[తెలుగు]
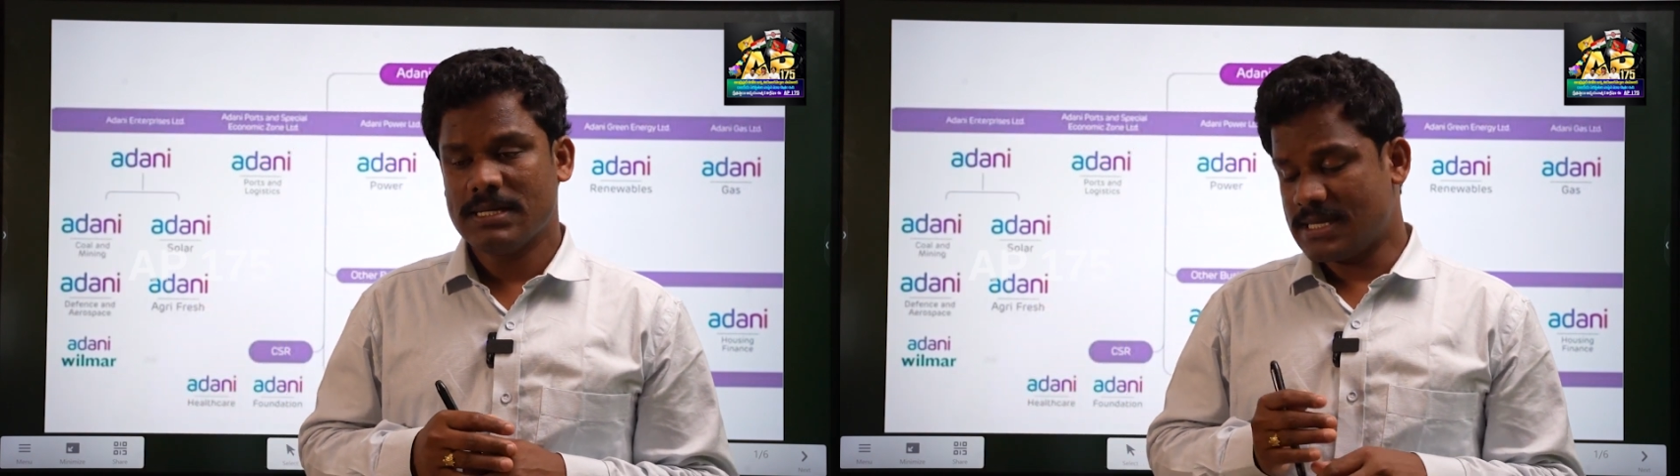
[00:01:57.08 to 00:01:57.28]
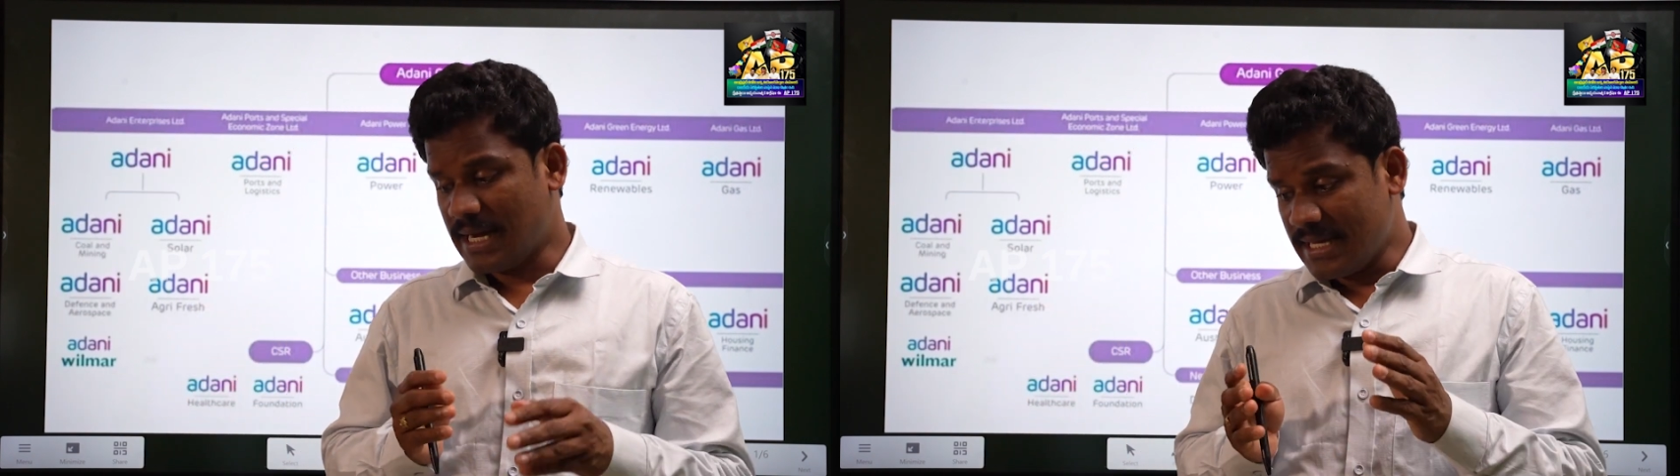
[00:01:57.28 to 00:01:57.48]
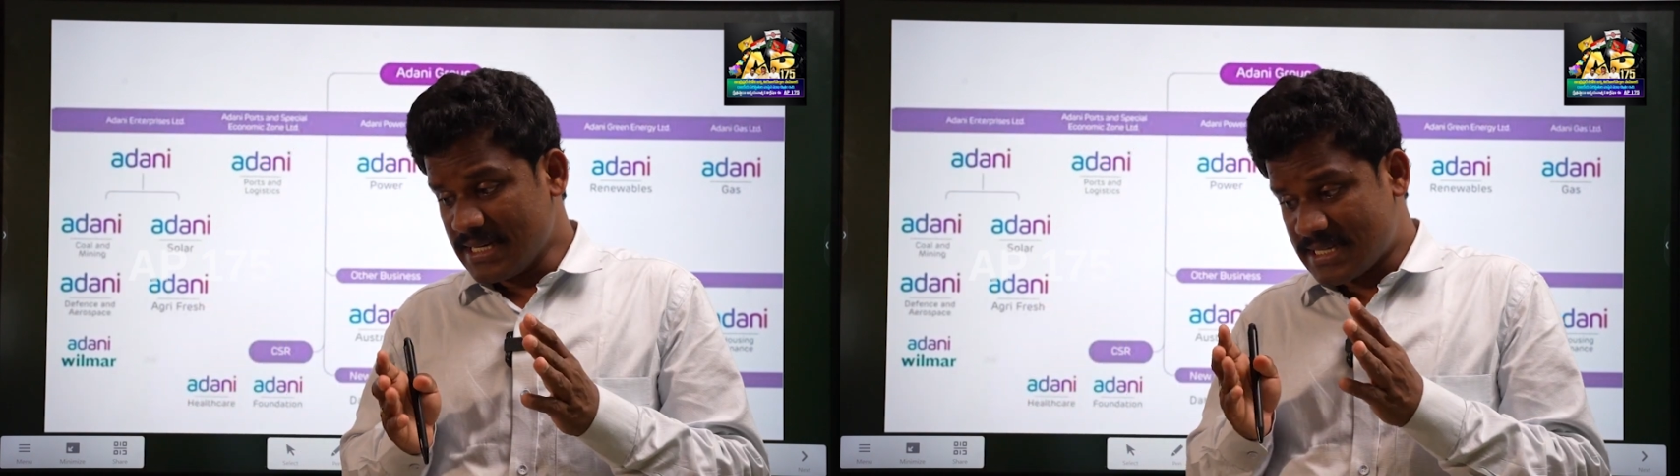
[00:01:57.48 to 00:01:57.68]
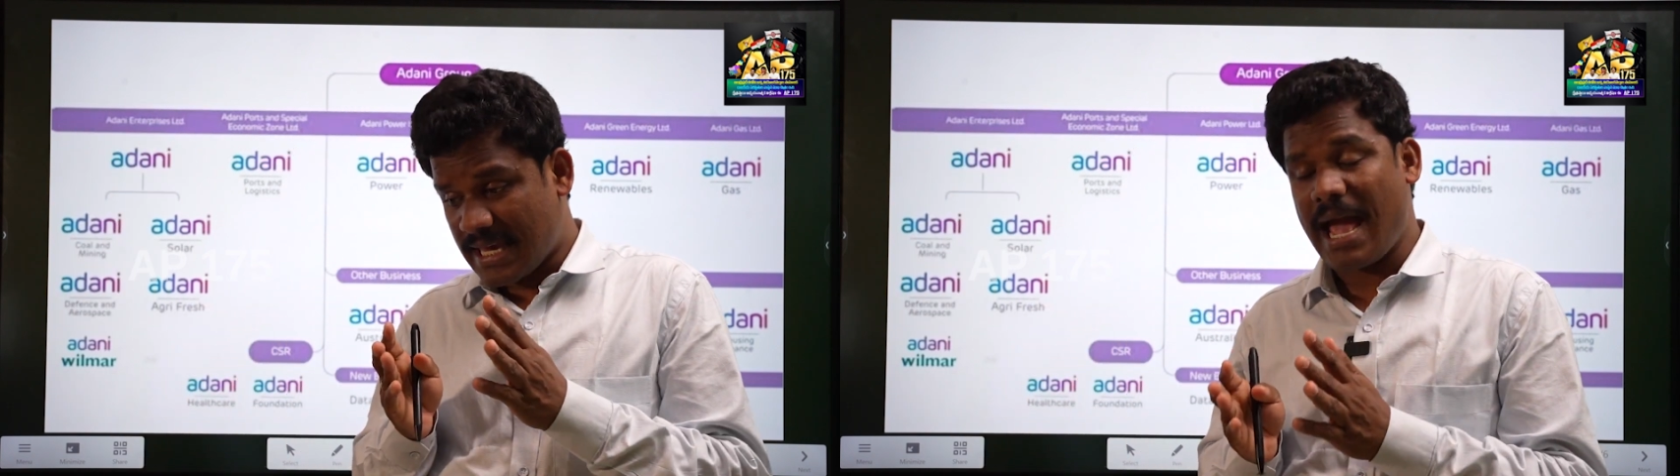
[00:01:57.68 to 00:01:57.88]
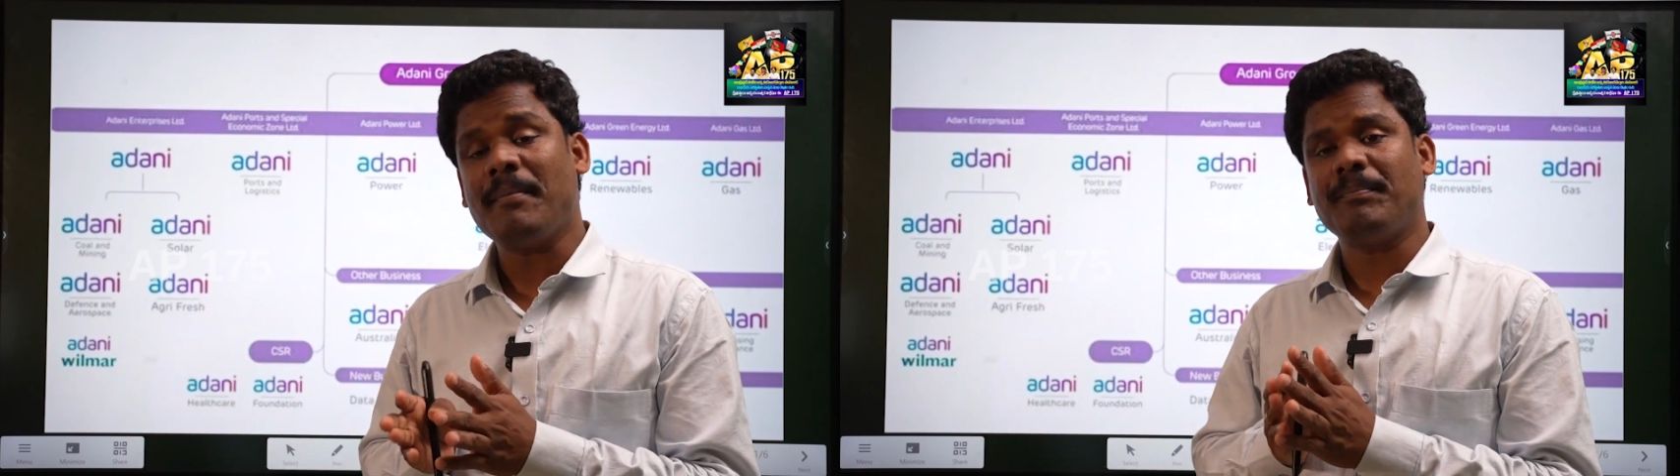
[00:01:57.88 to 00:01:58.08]
సరే ఈ
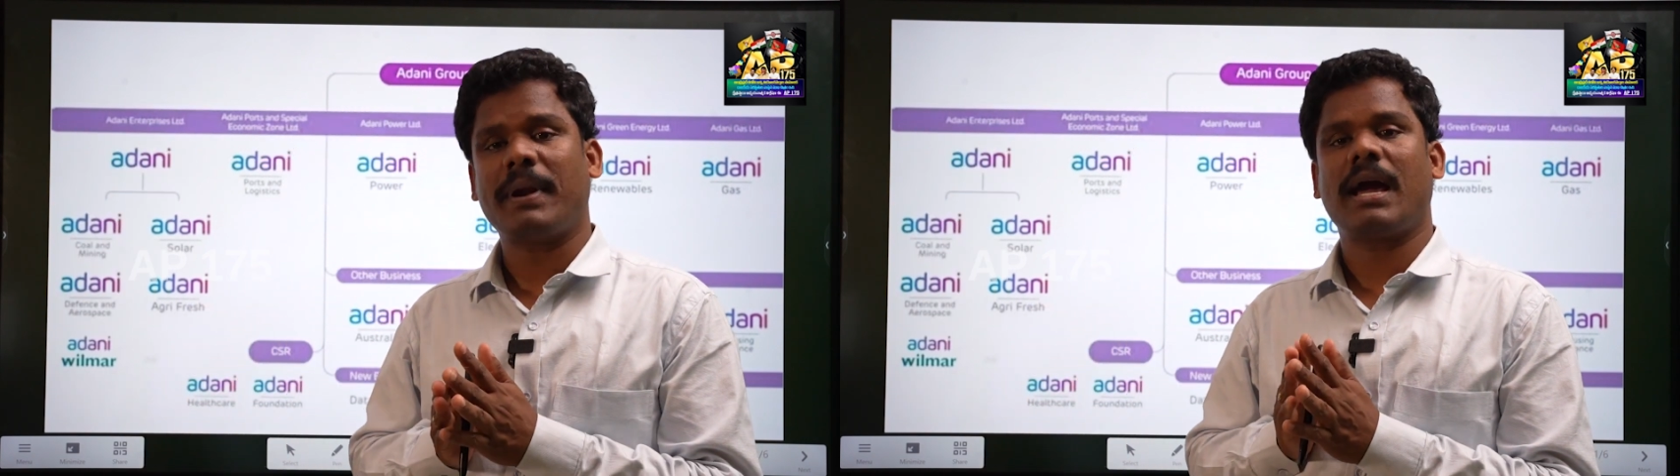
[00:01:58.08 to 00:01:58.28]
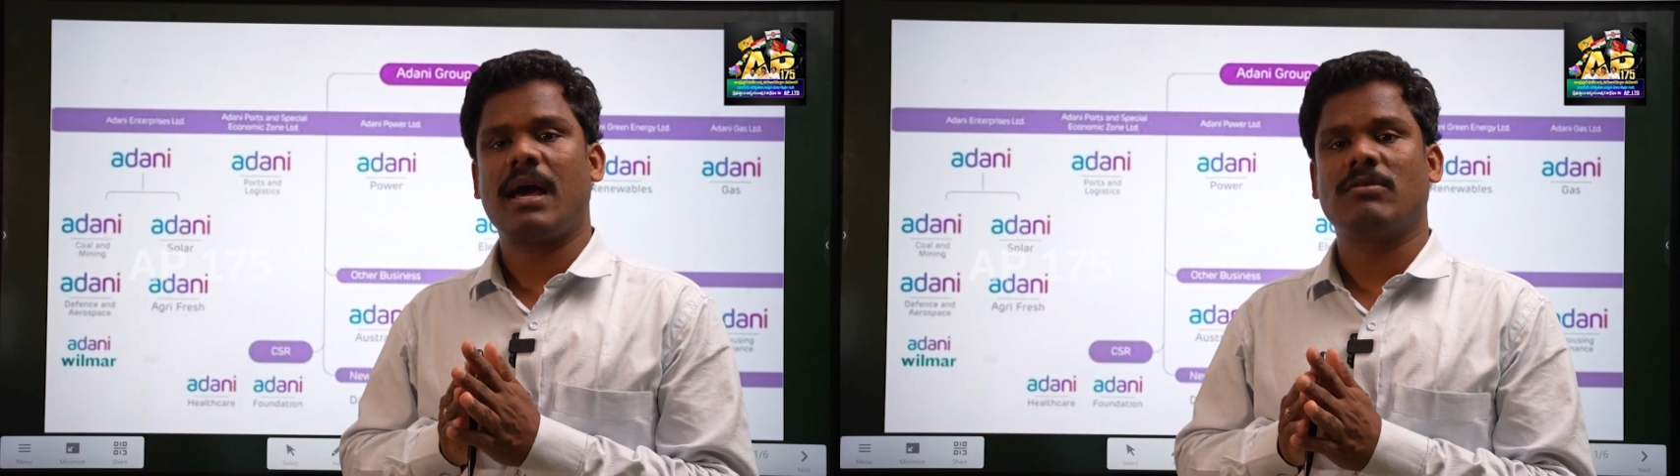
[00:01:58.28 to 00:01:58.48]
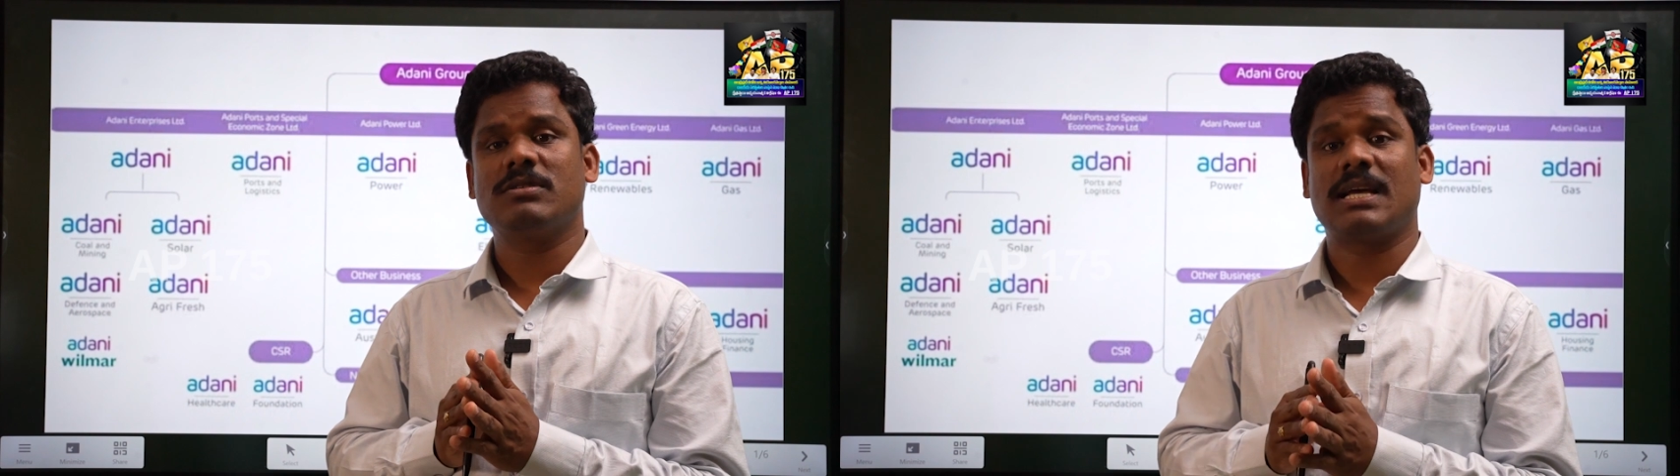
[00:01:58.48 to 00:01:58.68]
స్కామ్ ప్రకారం